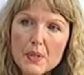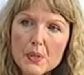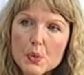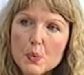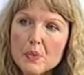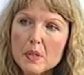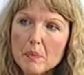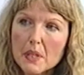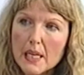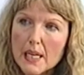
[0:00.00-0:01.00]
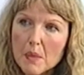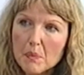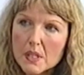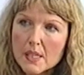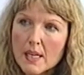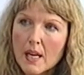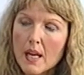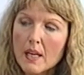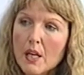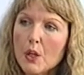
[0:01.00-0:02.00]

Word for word: bis zum siebten Lebensjahr